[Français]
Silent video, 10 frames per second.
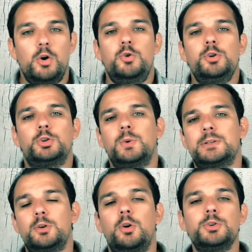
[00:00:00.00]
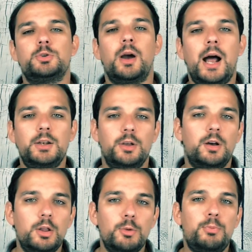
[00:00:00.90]
Luke doit se rendre sur
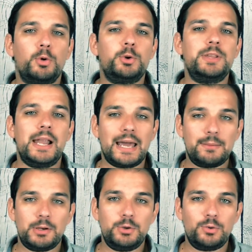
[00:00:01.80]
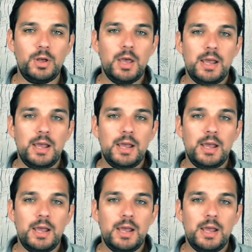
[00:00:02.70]
Alderaan pour donner à la rébellion